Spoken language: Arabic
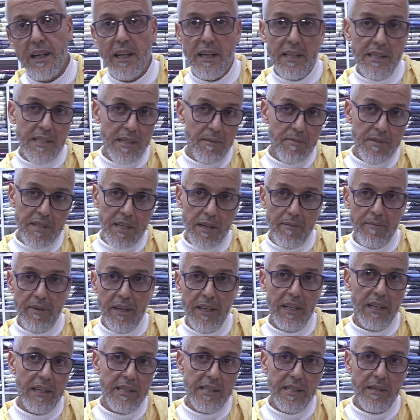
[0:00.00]
على حسب
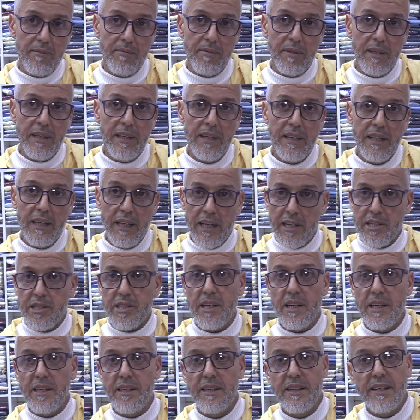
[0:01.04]
الثمن على حسب
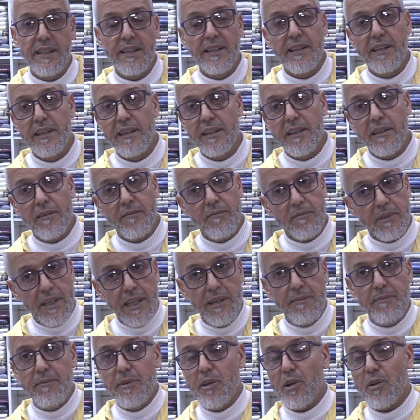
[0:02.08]
الاشكال
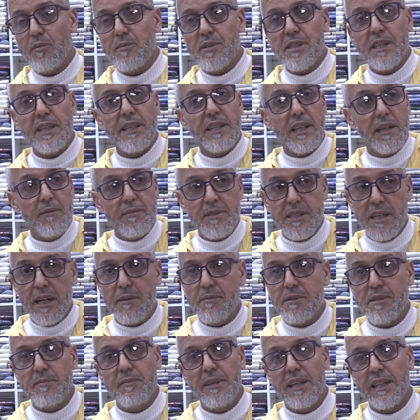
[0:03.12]
كاين 150 درهم حتى
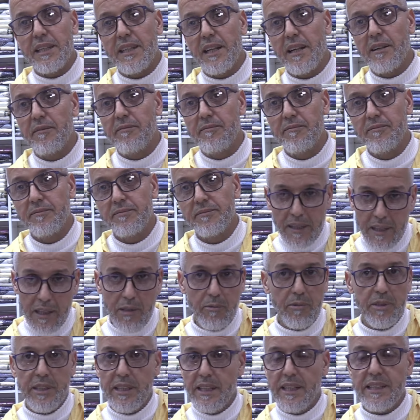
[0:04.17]
500 درهم
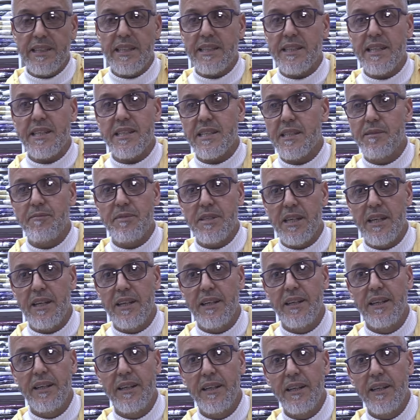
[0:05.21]
الوضعيه تتحسن مزيان